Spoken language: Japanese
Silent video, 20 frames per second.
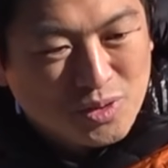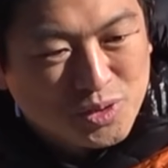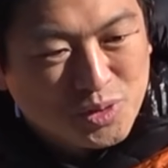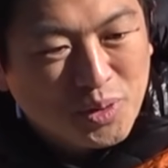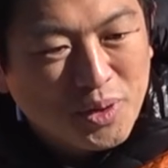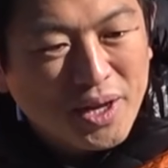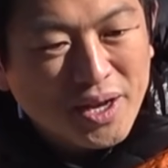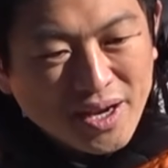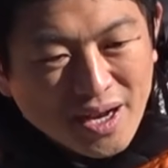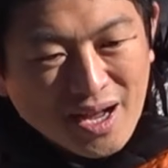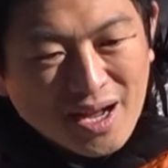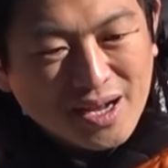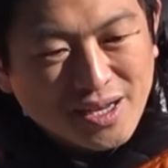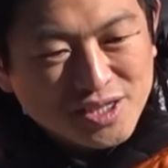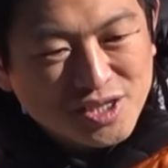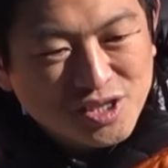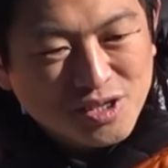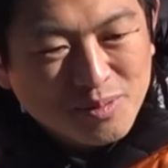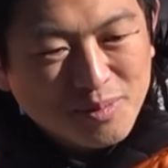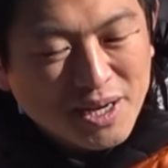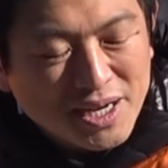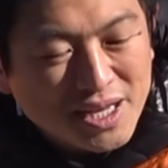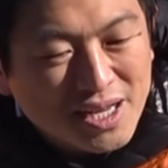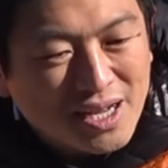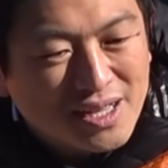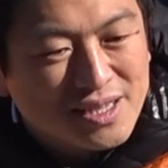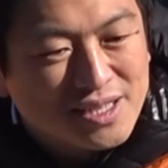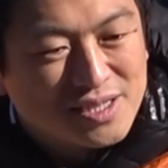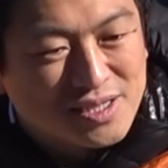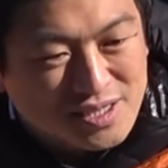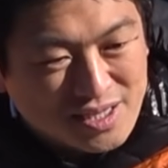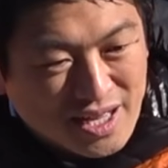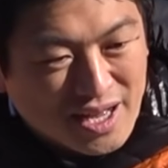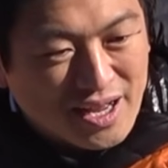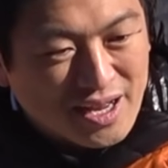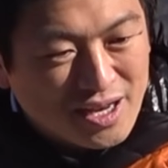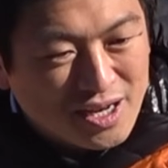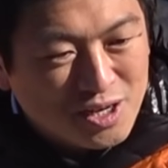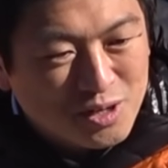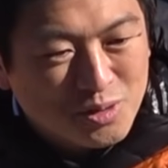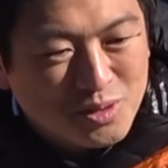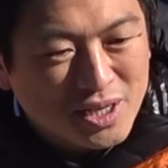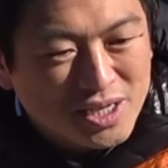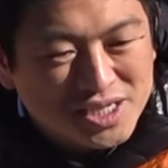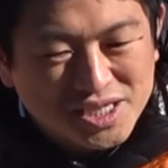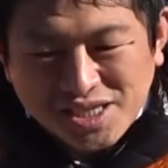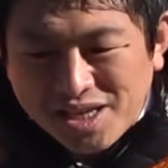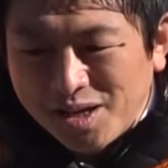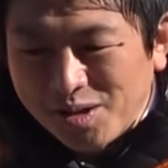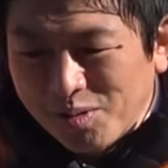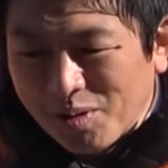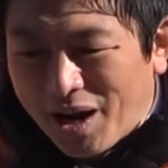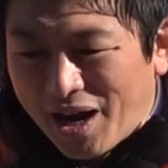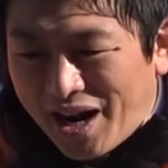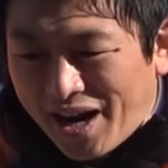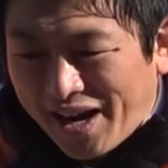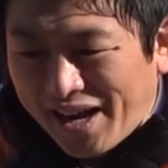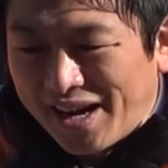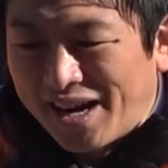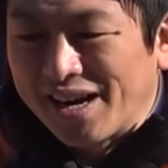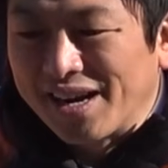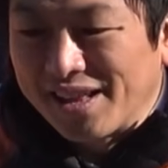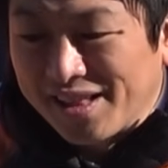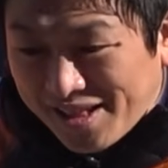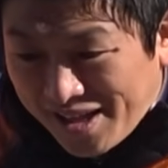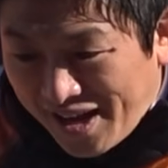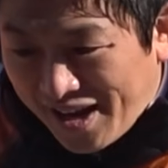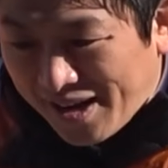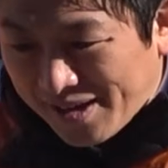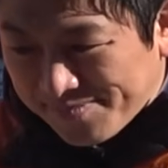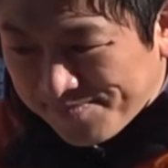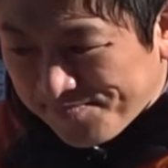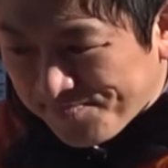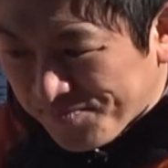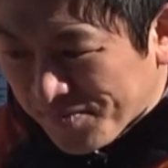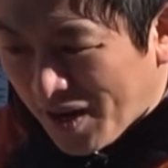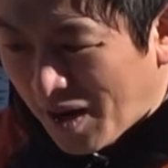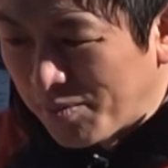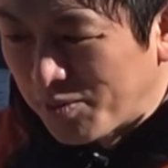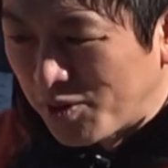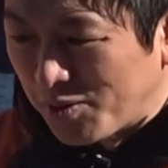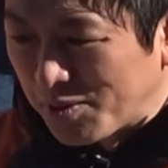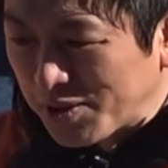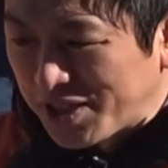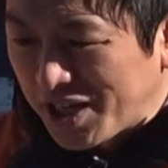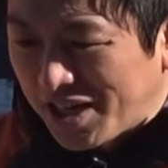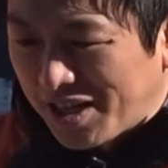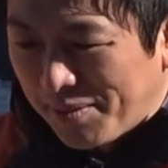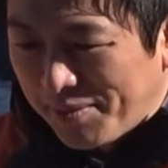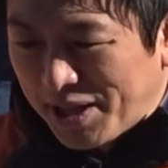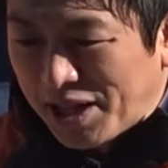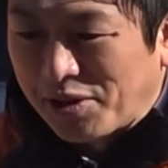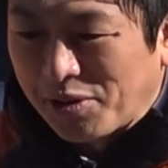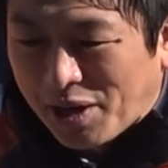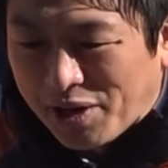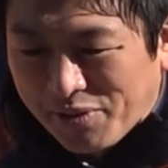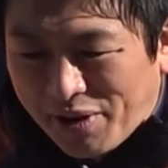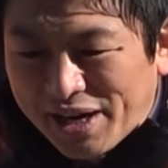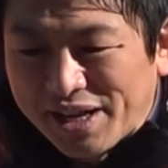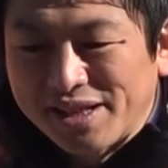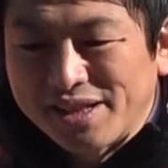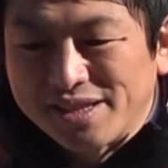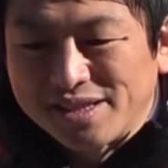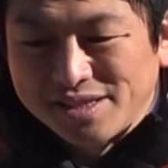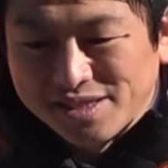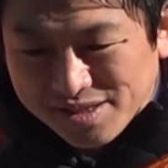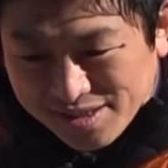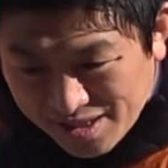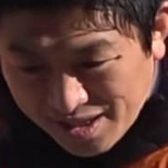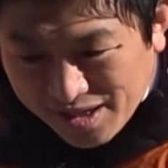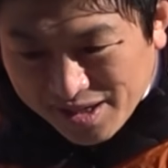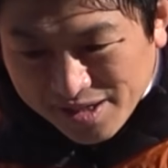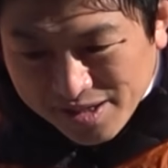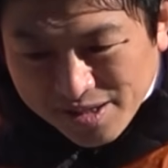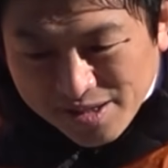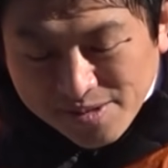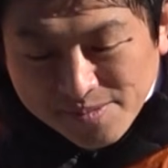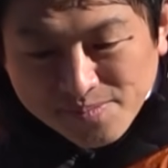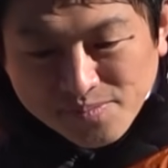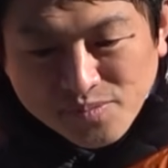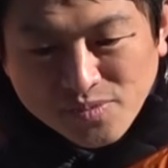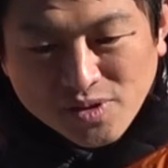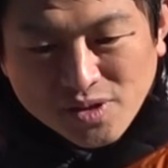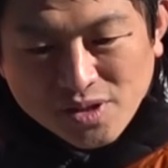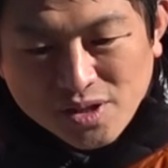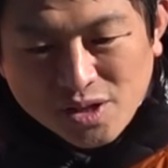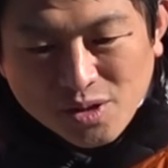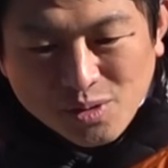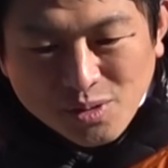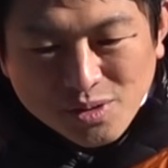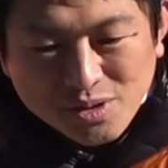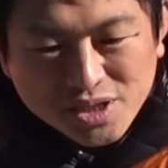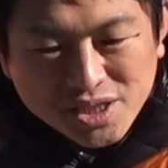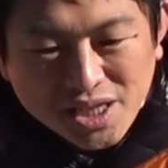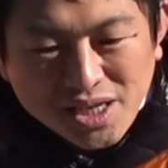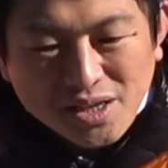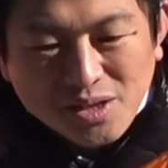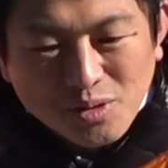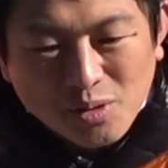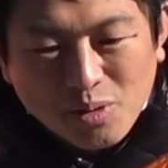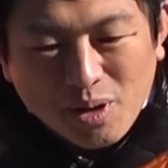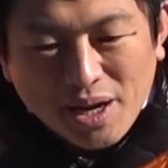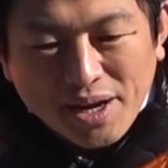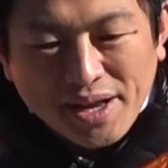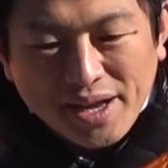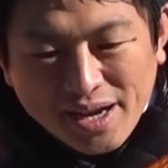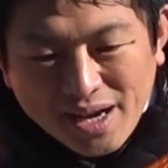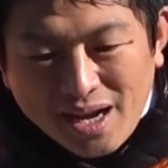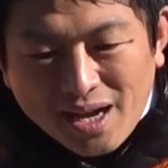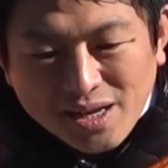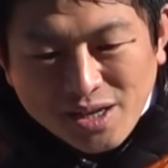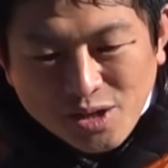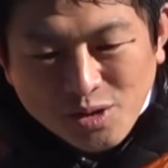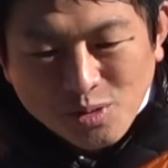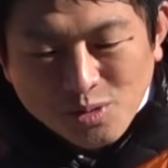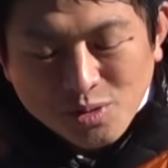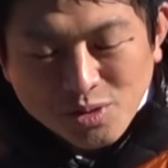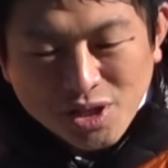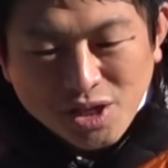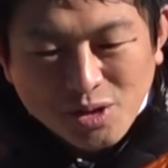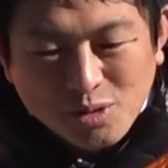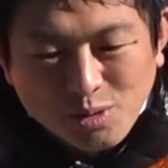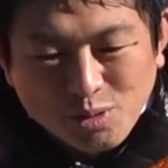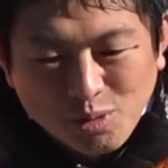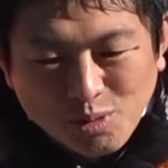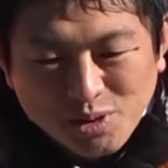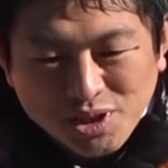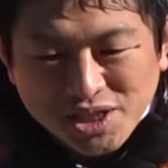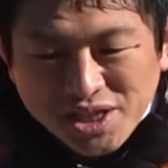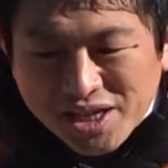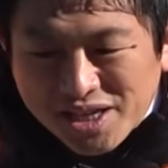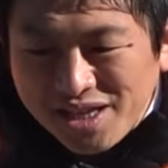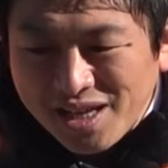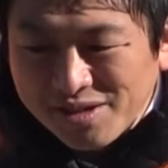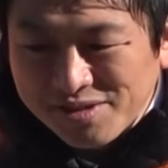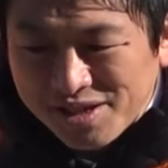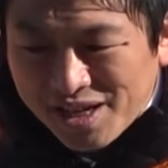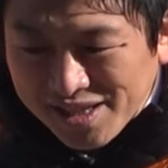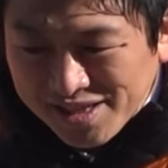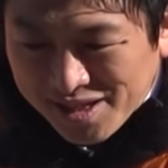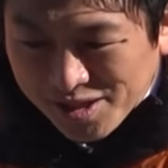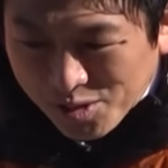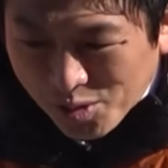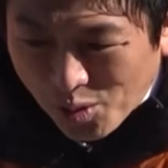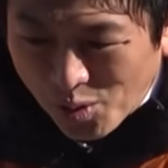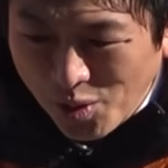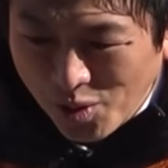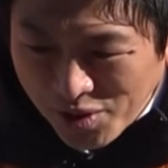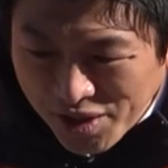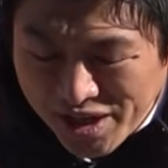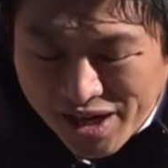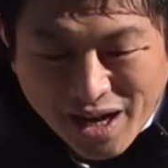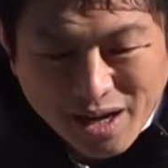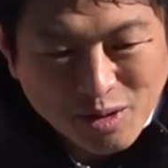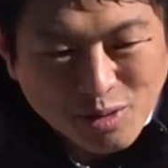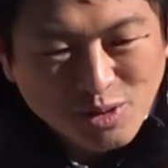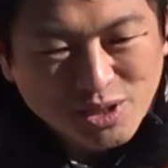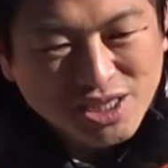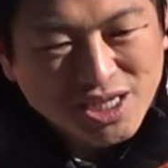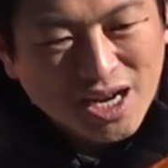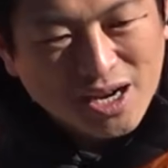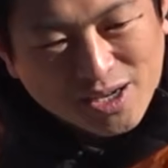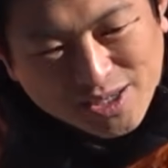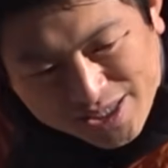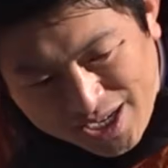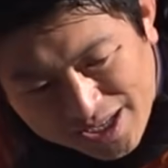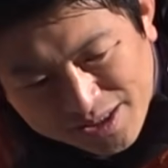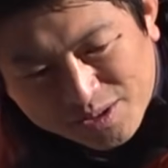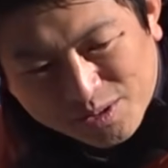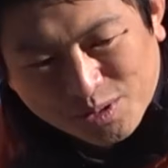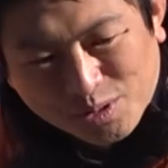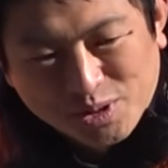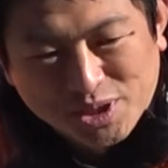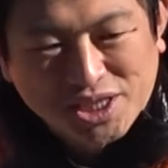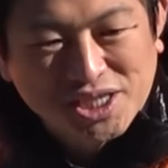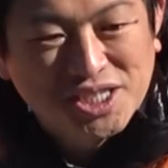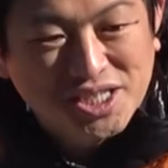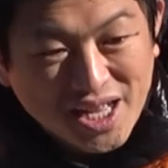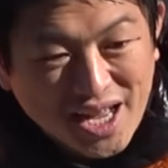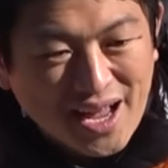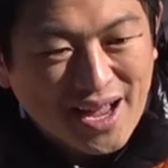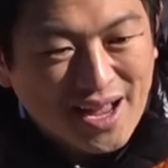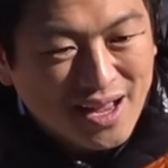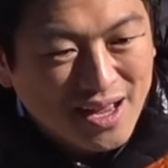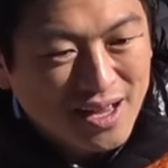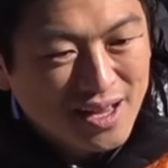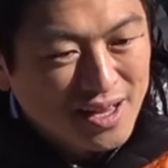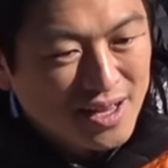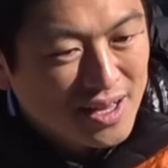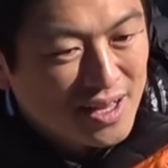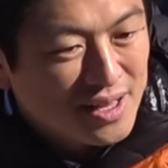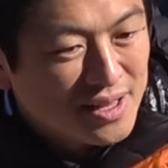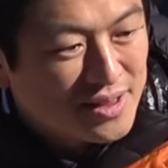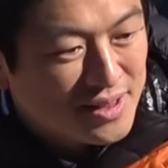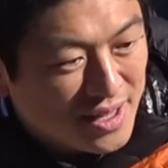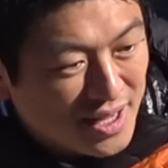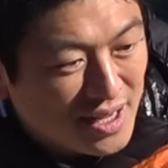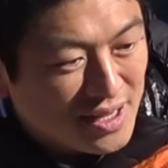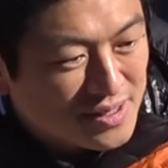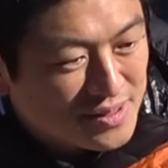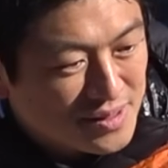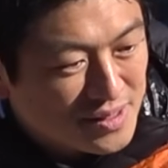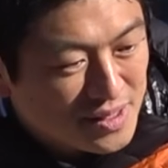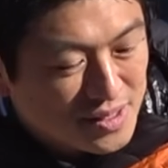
それがいつの間にかですね、いろんな規制とかかけられて、株の落ち合いダメだとか言われてですね、日本人のお金が日本の企業に投資できなくなったところに外国人がガサッと投資して、ね。